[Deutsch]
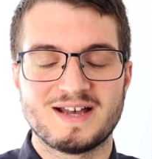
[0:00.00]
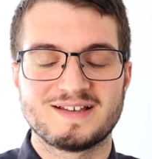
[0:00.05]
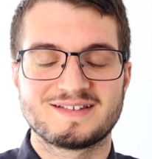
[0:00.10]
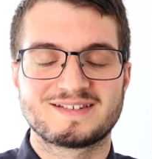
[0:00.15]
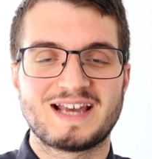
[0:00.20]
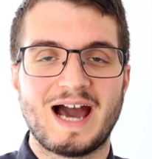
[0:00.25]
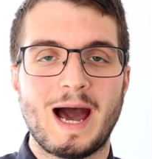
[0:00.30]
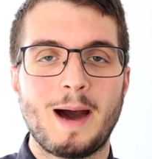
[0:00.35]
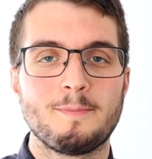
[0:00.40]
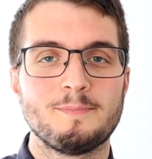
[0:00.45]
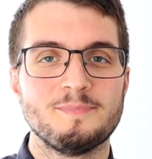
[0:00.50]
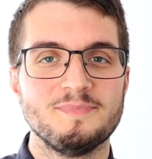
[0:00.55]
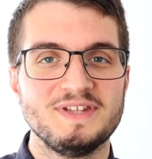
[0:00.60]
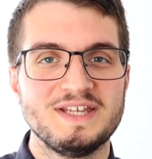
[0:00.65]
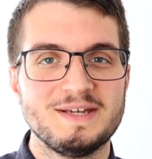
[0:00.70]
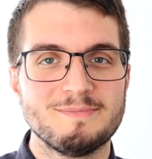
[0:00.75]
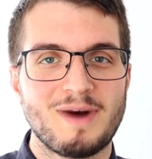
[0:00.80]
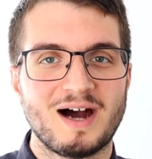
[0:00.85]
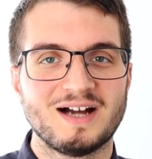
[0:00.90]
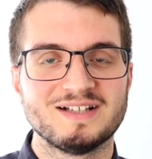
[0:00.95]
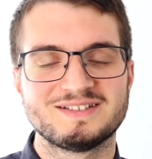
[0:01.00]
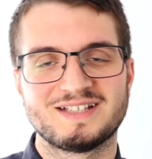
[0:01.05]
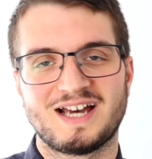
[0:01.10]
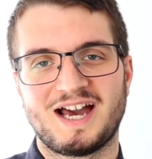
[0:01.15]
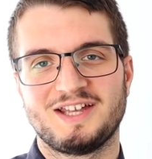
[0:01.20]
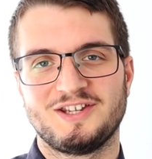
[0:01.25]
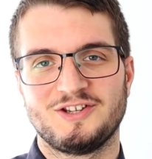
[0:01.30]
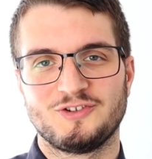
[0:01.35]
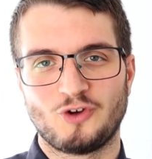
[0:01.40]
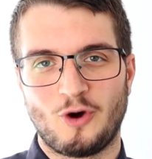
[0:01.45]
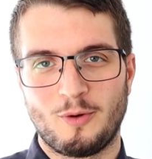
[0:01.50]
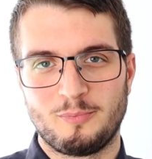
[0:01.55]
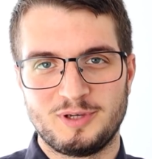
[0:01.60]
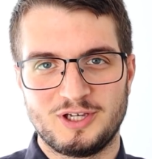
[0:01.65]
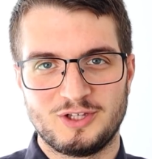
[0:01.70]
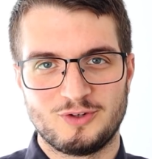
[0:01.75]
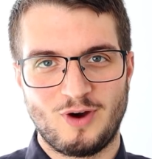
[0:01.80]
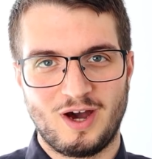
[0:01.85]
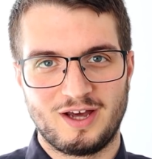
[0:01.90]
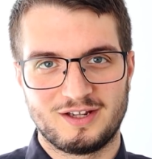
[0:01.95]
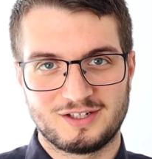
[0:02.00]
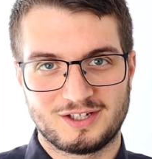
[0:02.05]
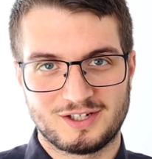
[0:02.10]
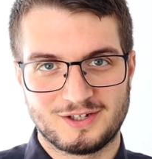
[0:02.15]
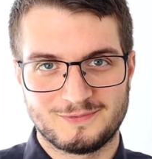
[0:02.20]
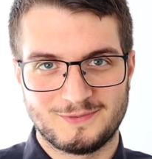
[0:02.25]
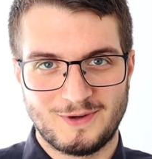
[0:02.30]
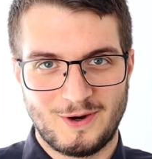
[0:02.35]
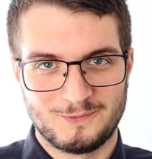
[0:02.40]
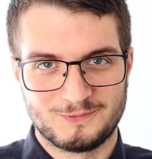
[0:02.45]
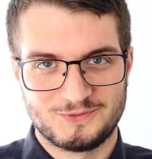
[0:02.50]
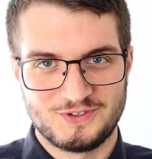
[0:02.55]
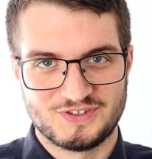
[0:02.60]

Es gab niemals einen Torpedoangriff auf